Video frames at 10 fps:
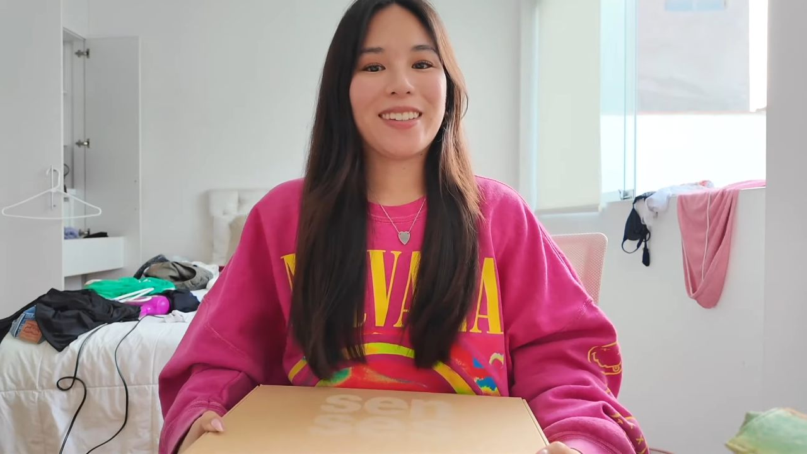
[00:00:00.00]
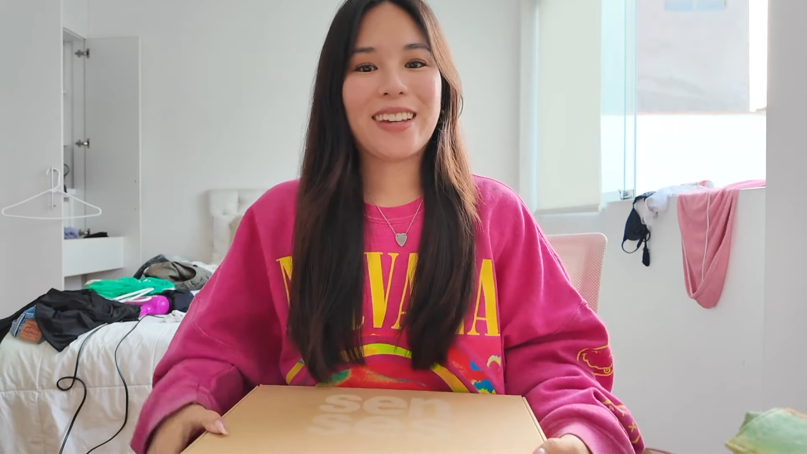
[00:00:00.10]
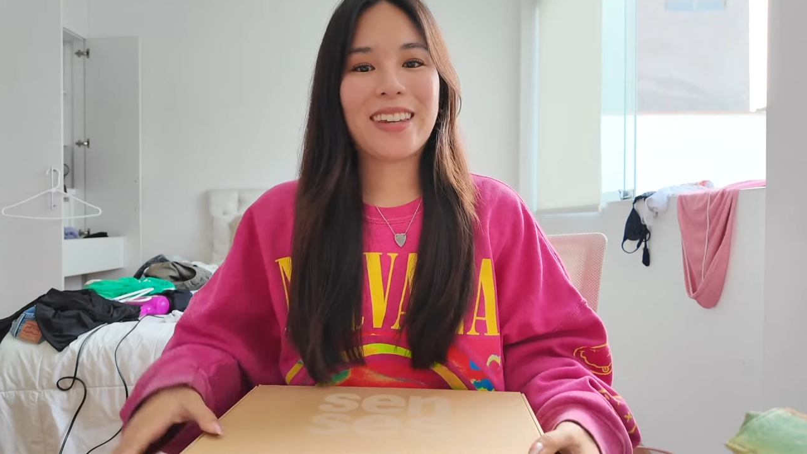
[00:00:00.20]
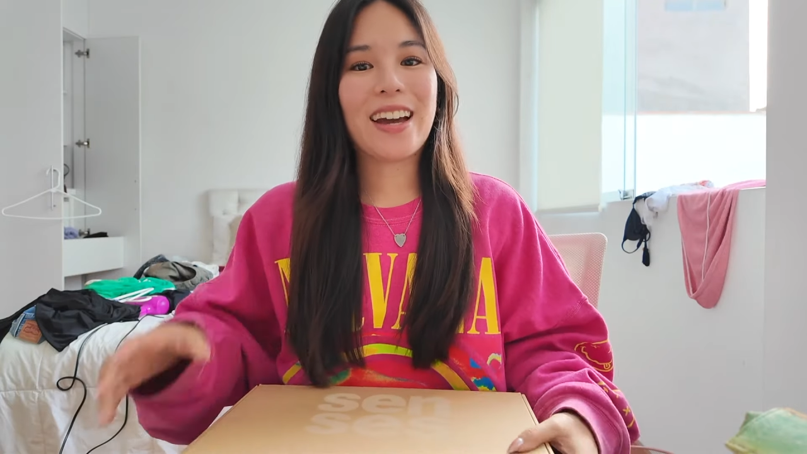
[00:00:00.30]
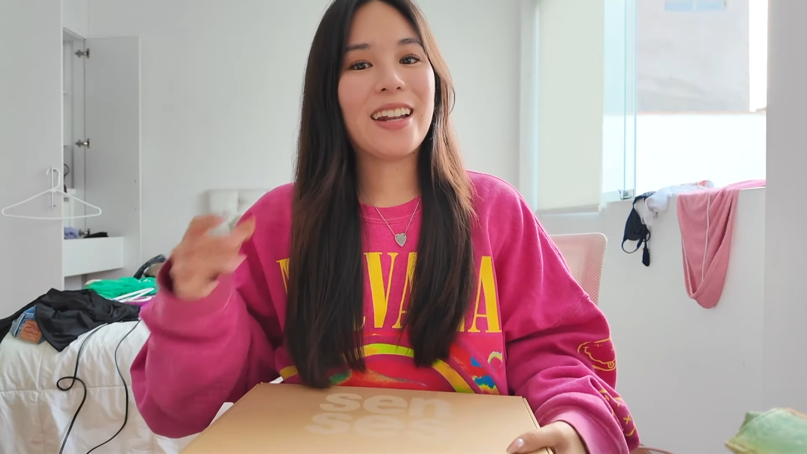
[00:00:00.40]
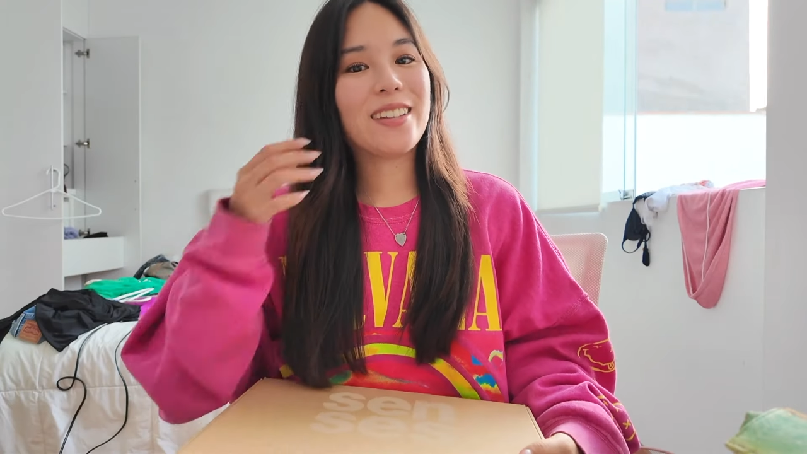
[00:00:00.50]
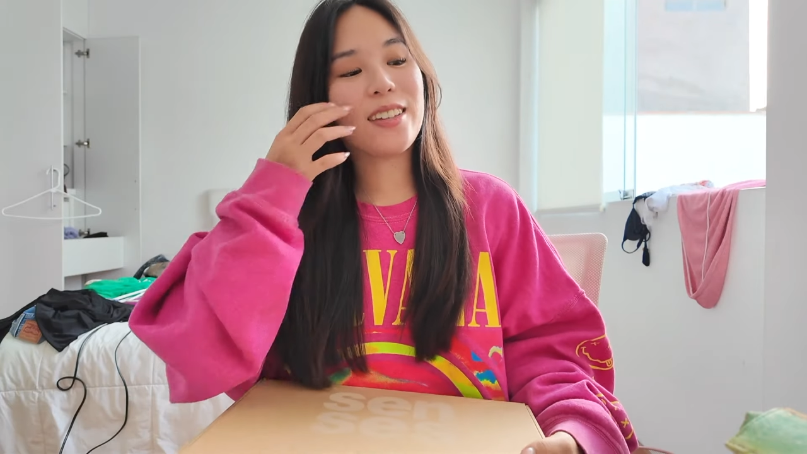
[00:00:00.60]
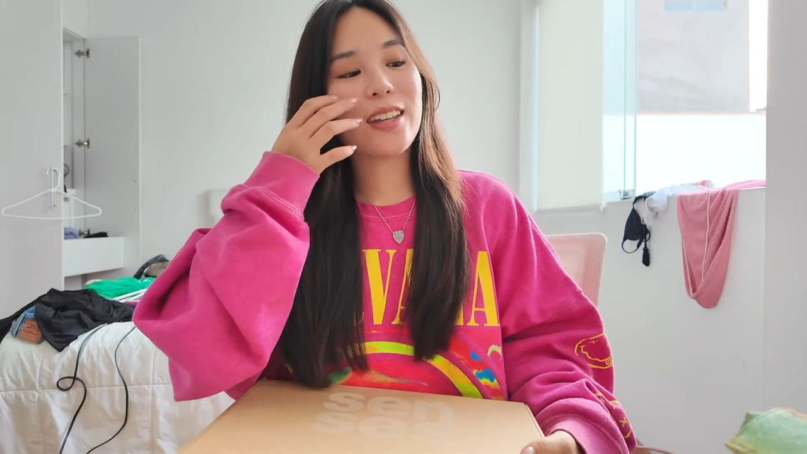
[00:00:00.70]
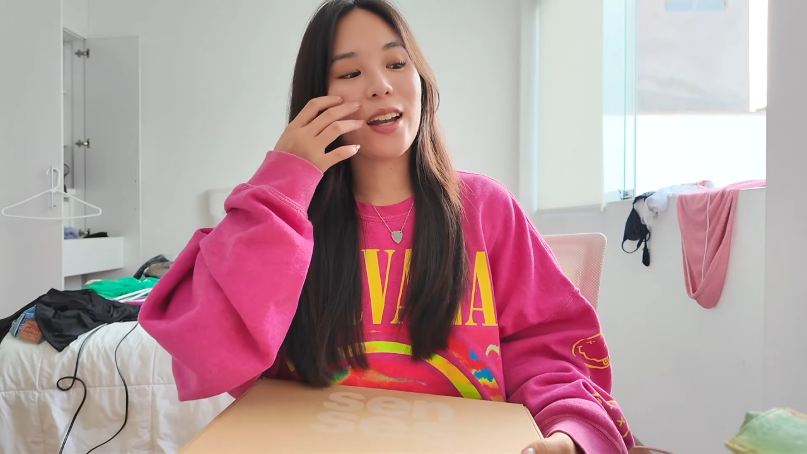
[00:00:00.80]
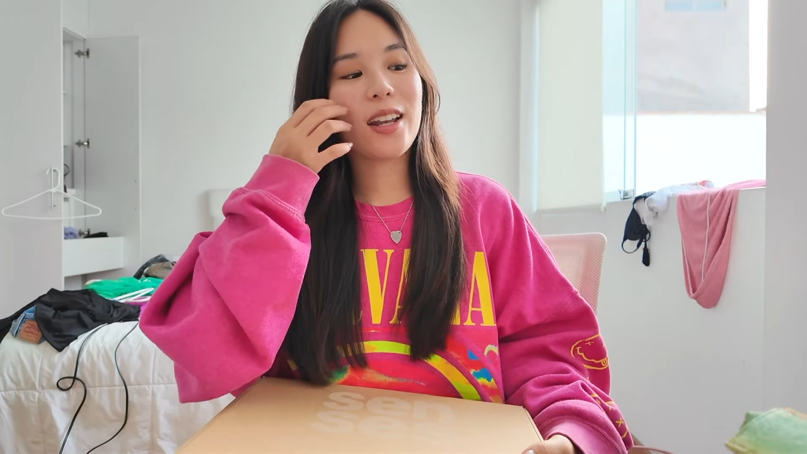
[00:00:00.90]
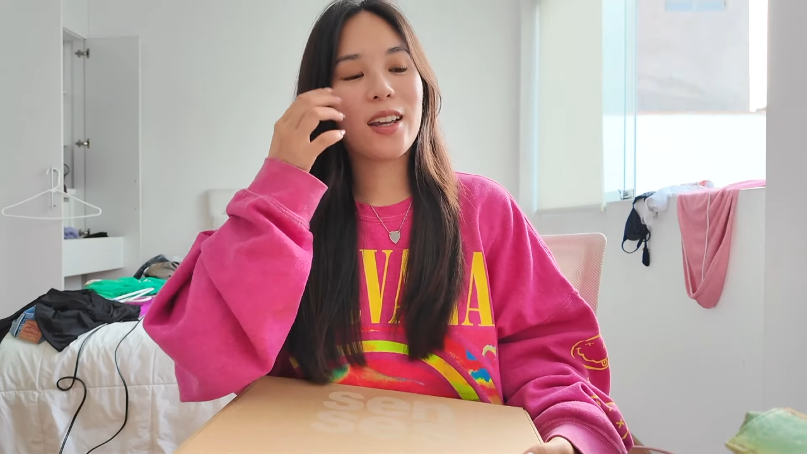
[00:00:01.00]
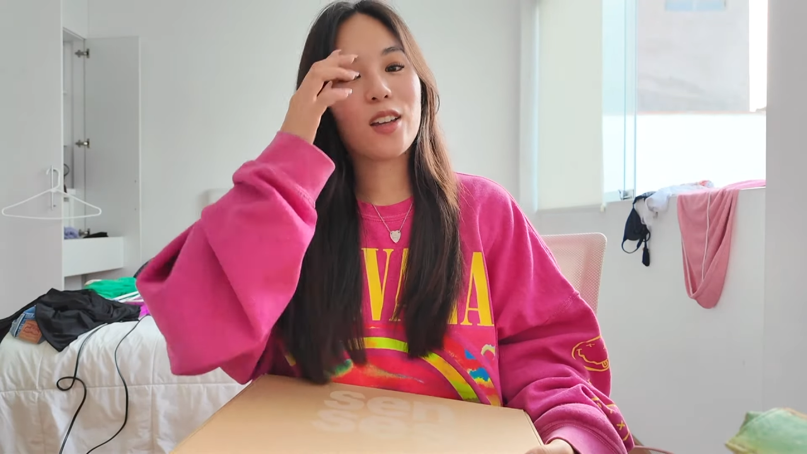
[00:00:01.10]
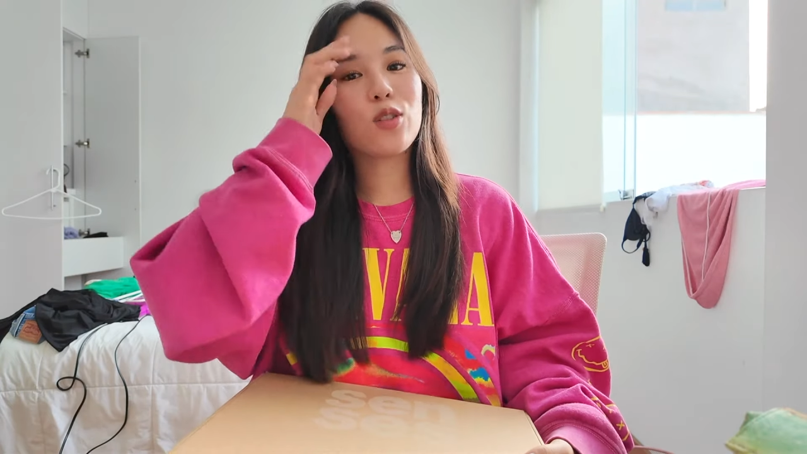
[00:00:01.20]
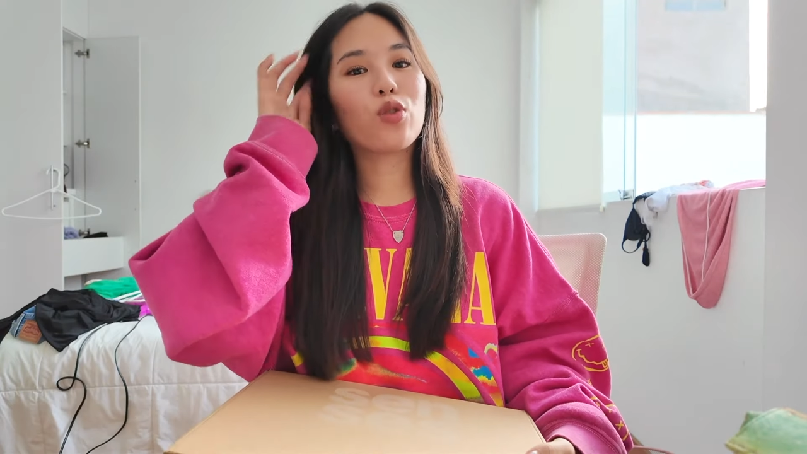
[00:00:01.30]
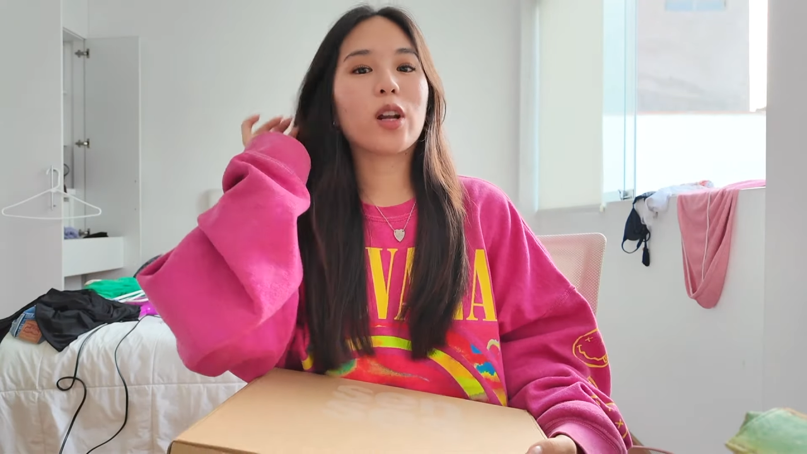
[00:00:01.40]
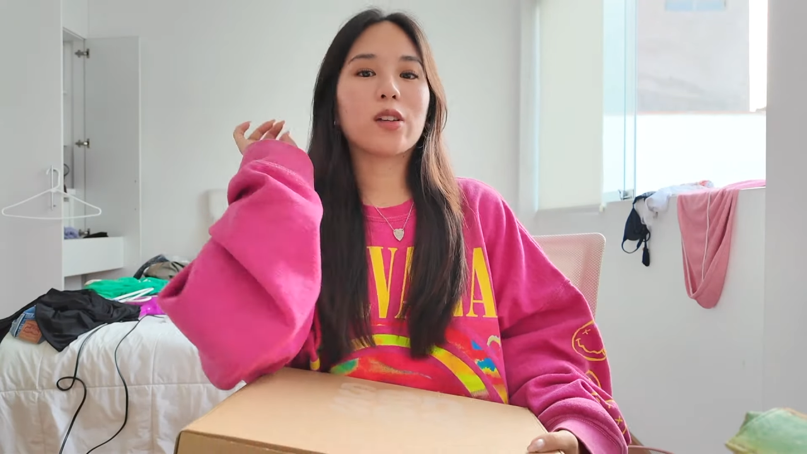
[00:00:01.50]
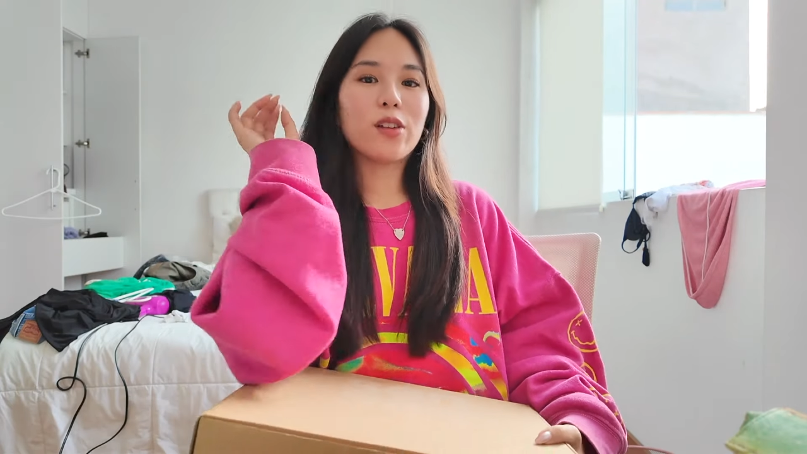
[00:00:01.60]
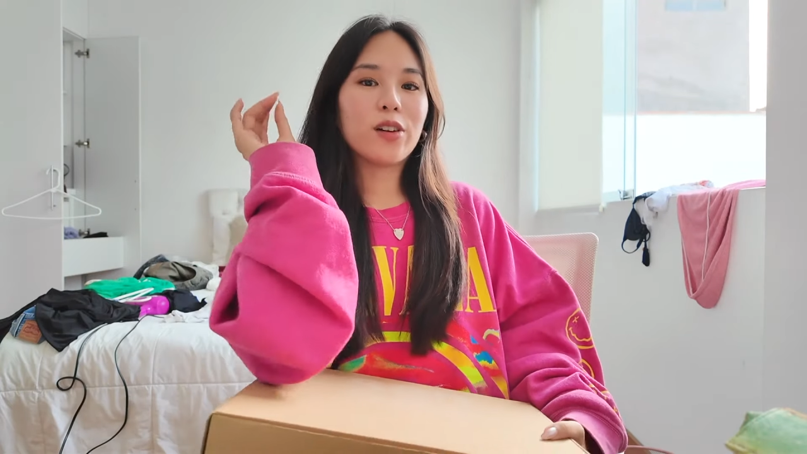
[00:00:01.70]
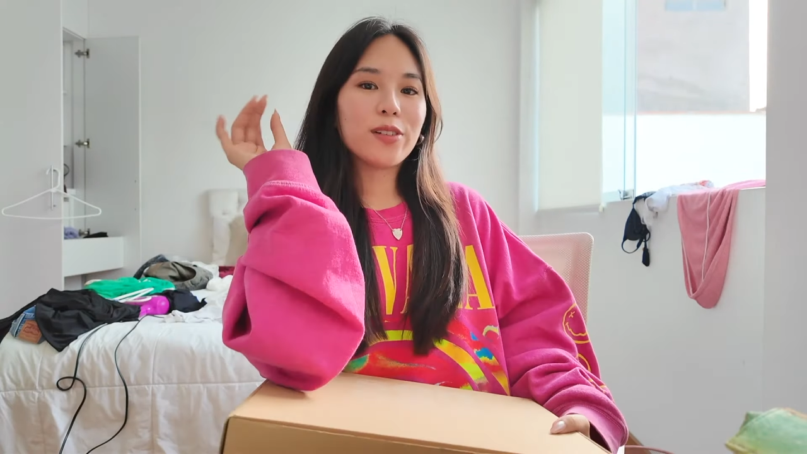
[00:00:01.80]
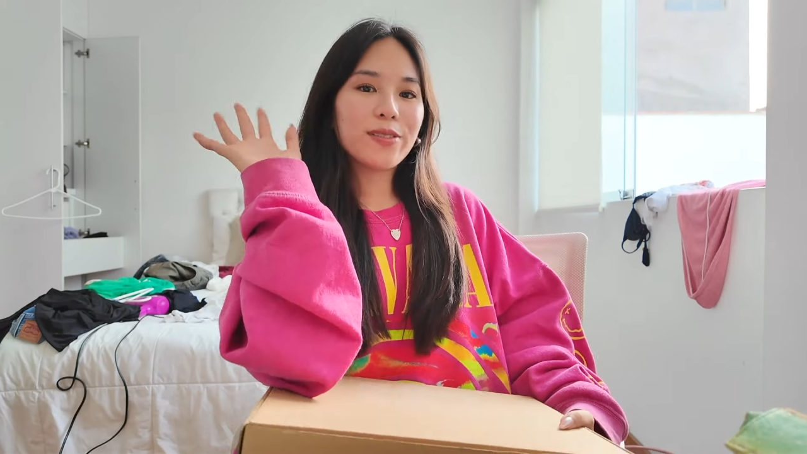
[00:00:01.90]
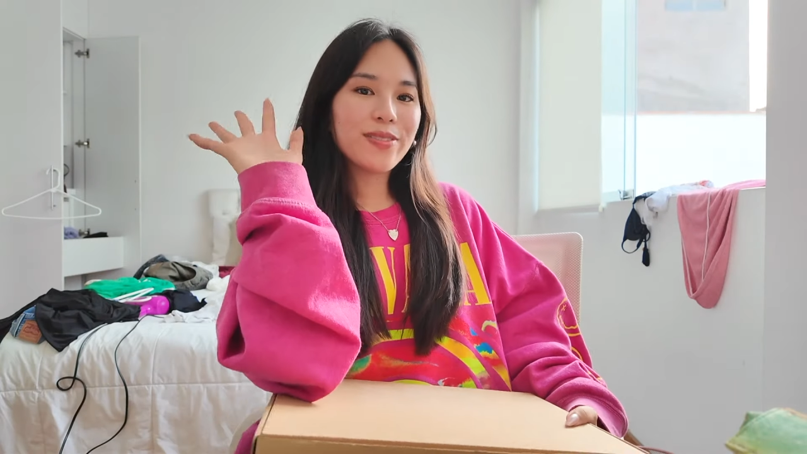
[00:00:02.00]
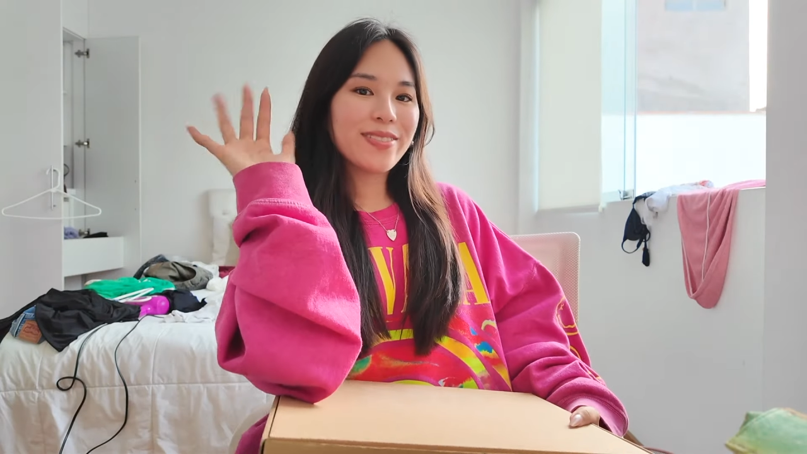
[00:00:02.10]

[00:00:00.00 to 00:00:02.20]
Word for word: así que ya les enseñaré su reacción.